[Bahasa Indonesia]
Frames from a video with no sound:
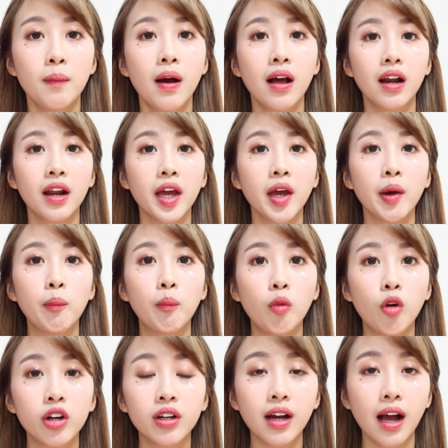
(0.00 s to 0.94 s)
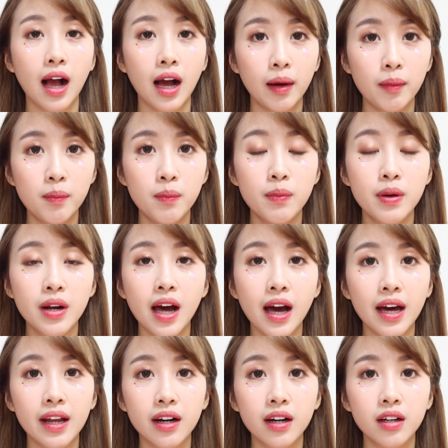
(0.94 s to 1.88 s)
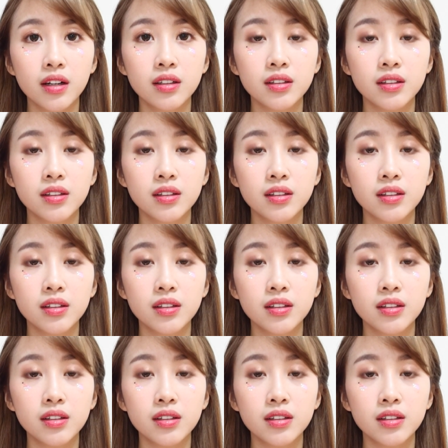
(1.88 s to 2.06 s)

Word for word: Bang Lemon, Kak Abrar,